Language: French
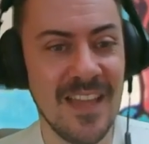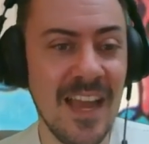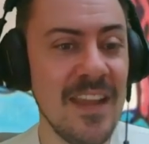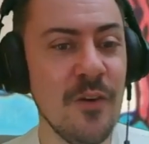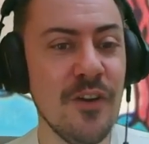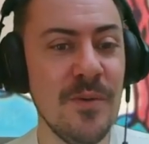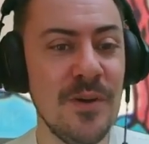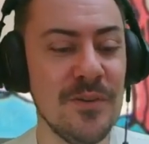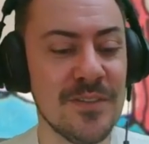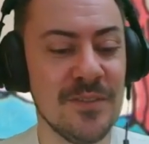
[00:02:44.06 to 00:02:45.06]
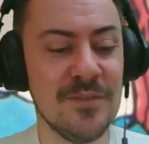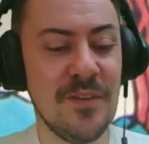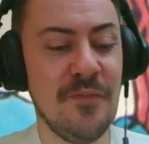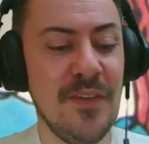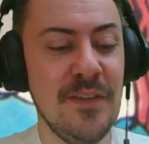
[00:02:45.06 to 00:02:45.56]
Allez, on recommence. On
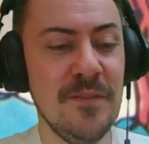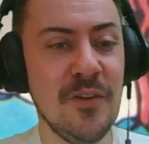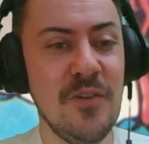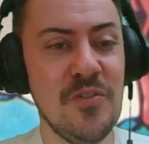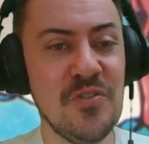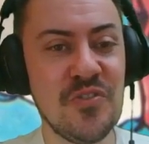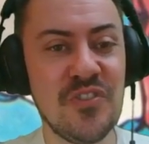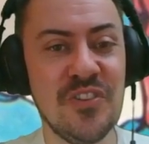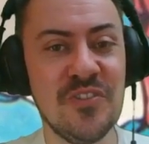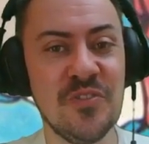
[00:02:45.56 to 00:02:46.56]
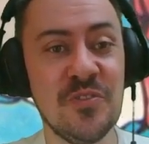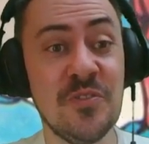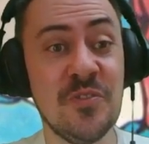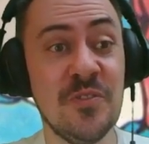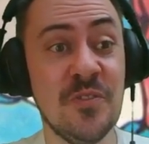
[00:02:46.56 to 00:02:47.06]
s'en refait une tranche.
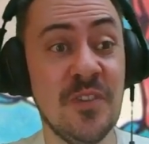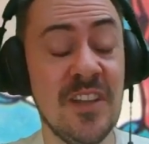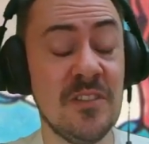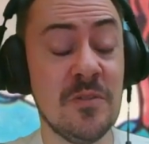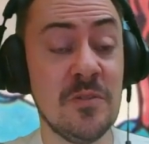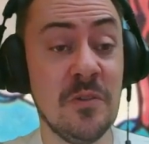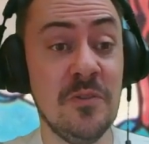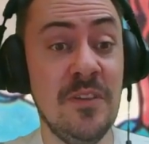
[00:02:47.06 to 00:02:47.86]
Je reste sur le